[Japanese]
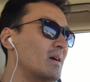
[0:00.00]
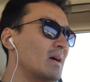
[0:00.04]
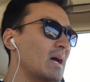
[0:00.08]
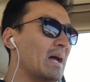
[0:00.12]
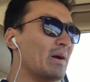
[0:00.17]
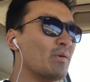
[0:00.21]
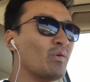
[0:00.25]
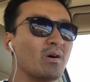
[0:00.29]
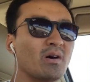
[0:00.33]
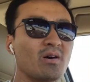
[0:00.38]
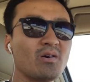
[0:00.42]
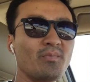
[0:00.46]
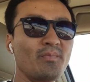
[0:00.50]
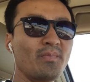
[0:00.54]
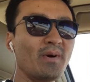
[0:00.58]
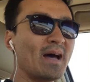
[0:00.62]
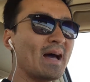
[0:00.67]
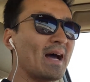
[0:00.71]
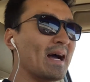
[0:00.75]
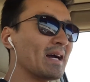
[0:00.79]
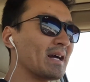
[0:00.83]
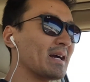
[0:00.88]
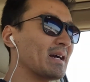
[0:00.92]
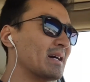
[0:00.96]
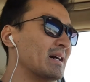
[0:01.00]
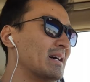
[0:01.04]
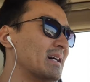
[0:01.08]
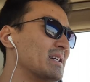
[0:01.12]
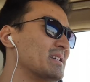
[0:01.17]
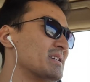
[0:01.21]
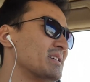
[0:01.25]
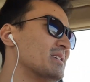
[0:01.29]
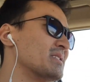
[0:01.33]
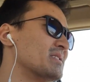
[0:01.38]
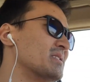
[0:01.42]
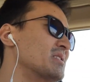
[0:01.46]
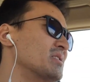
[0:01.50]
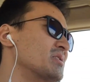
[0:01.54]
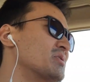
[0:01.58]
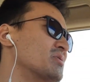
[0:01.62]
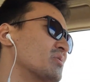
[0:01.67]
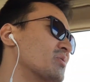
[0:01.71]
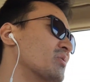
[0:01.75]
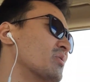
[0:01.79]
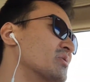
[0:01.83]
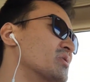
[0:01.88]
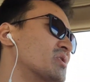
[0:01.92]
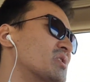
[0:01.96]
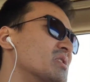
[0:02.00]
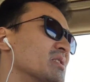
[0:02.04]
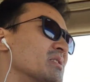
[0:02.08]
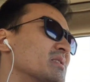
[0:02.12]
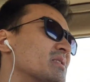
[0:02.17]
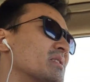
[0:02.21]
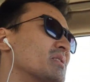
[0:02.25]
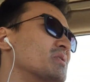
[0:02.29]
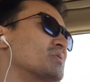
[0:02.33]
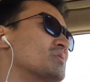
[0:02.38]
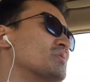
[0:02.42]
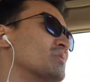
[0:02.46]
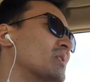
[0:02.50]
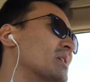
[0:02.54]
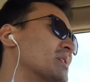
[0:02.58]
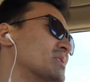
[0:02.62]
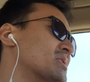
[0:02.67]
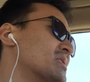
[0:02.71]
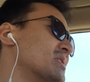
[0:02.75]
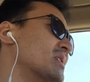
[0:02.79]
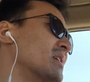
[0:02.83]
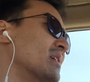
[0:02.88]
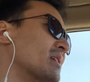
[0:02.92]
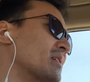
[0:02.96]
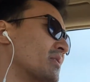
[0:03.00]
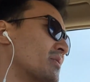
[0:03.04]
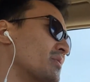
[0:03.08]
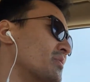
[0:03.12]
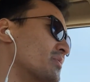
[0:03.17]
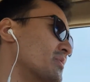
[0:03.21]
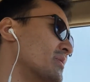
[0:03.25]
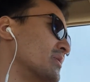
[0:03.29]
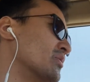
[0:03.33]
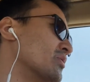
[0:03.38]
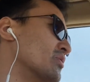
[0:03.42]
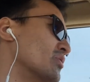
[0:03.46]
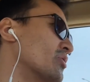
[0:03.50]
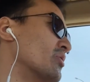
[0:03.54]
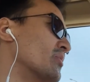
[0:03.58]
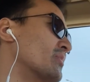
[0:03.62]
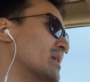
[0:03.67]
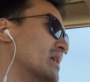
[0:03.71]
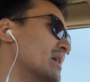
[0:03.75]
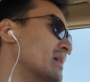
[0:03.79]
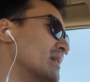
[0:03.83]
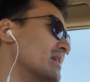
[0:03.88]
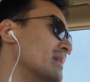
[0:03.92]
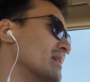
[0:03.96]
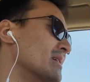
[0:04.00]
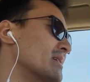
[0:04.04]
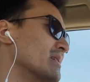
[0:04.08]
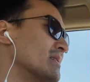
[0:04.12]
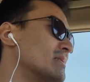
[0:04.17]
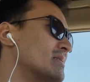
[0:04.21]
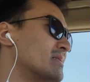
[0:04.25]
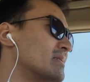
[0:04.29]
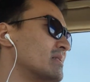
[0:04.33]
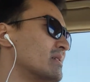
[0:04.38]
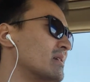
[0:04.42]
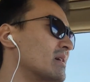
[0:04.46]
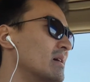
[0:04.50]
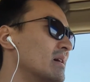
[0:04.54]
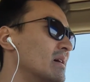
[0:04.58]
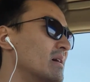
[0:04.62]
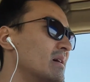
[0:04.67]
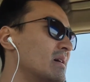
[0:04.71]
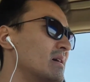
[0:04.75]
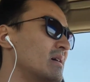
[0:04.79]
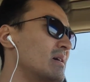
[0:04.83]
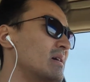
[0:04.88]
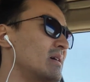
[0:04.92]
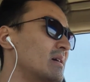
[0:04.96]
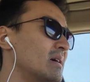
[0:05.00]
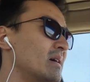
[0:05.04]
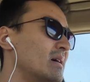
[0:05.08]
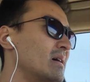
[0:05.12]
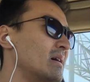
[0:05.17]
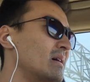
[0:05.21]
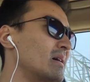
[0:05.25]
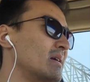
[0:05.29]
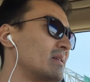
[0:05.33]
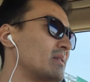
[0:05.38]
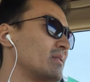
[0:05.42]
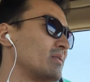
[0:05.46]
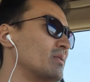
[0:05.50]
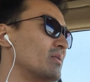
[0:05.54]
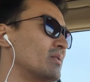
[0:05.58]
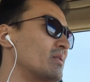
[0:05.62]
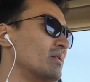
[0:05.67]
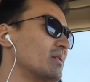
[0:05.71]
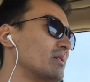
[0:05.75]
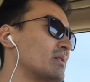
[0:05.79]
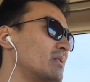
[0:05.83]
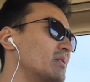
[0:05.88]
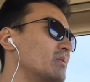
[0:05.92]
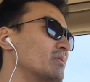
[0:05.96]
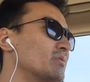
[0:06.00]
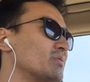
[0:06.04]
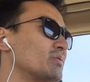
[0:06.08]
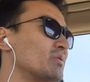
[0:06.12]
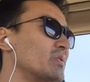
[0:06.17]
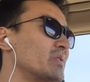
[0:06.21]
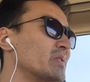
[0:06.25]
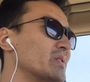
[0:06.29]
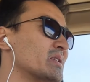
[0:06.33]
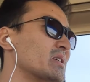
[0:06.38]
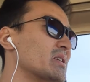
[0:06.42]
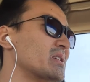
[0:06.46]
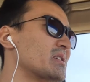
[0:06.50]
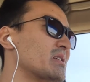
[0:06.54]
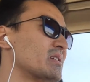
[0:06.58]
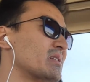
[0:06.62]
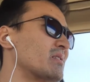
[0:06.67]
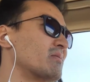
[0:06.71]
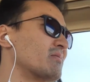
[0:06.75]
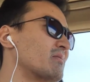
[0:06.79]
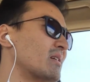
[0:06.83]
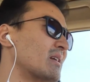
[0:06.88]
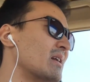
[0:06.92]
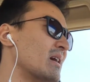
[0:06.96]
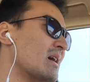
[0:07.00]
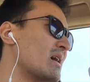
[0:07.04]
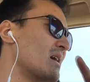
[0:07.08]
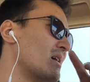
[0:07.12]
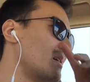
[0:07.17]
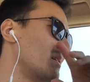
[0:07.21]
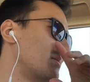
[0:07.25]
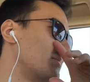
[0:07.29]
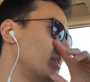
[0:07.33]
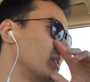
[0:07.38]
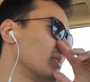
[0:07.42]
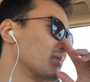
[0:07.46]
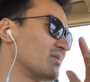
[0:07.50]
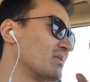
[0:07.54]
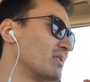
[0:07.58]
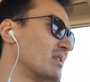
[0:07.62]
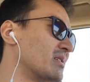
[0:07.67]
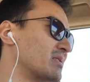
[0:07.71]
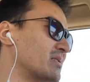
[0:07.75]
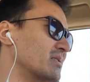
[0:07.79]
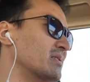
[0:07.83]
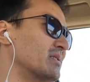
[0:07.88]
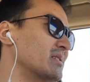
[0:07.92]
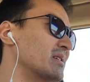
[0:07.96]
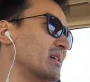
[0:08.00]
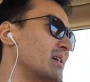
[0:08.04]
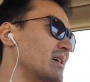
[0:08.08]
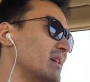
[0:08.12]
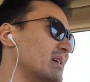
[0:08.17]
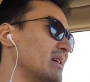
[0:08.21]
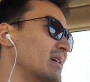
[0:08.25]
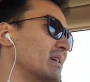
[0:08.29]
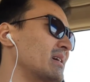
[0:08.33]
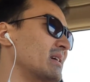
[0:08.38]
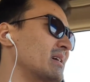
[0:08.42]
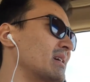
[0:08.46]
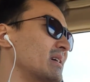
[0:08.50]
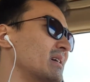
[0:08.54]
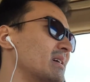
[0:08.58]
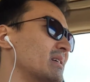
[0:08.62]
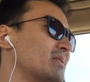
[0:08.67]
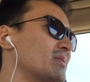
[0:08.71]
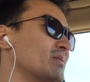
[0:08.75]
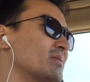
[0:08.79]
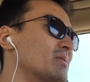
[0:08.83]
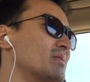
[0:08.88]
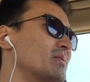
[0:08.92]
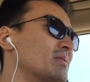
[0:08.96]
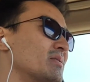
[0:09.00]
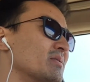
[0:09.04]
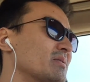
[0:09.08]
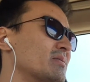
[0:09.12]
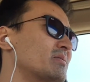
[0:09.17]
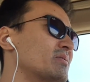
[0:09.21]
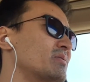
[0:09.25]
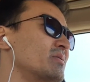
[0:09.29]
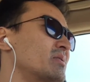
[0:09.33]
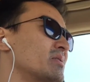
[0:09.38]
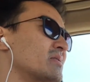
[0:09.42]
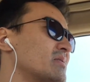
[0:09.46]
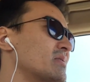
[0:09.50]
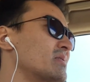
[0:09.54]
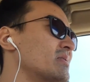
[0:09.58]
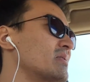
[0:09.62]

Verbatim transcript: Hey, welcome back! 8月25日、2018年、今日は土曜日です。えー、っと、昨日取り忘れちゃったのかな、まあ、とにかく、えー、っと、数日、